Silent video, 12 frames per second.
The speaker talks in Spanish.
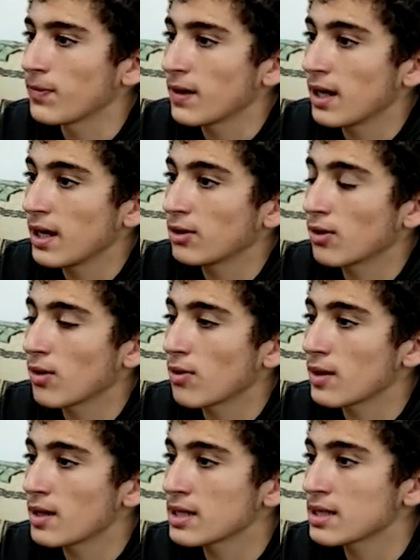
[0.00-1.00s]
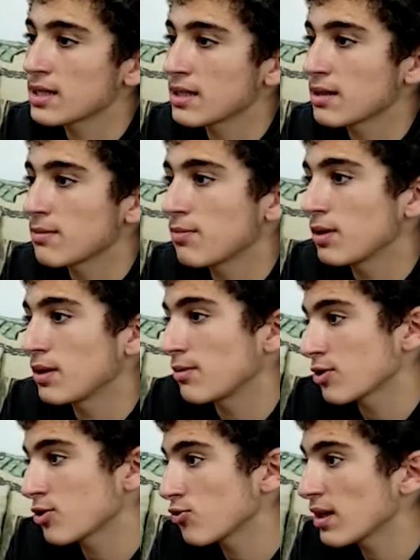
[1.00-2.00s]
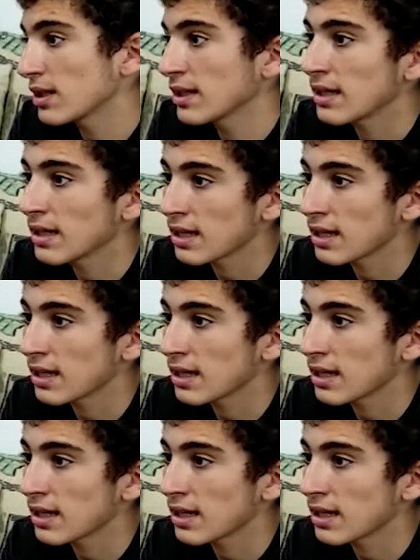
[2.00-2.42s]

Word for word: Entonces, pues, por suerte,